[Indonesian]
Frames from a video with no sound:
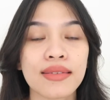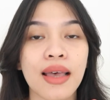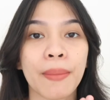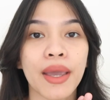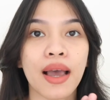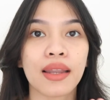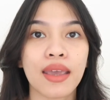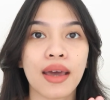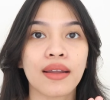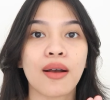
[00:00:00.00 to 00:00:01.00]
sampai
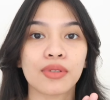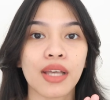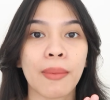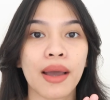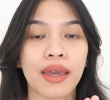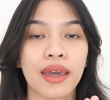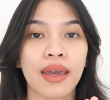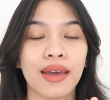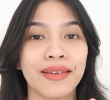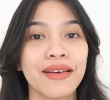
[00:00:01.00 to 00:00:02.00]
kalian gak usah pakai